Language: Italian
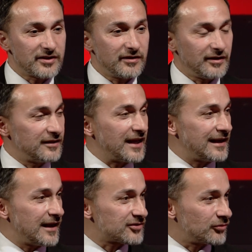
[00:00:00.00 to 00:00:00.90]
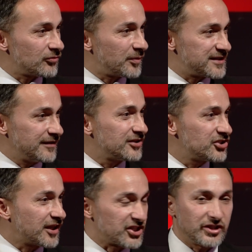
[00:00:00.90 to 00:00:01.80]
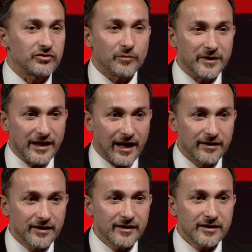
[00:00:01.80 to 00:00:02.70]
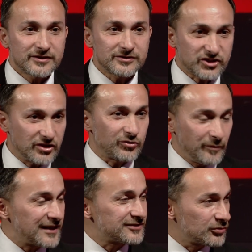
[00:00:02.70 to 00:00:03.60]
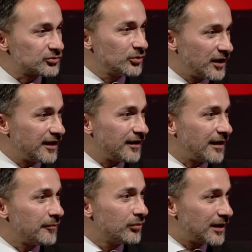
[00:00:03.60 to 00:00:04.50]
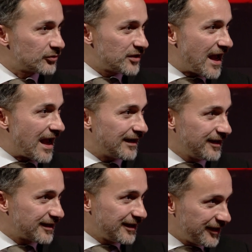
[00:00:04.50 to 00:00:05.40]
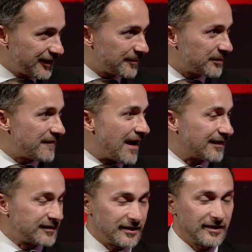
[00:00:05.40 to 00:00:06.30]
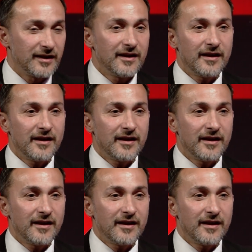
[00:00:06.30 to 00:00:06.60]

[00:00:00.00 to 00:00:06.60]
che in Italia sono presenti circa 100.000 100 strutture ambulatoriali, cliniche private,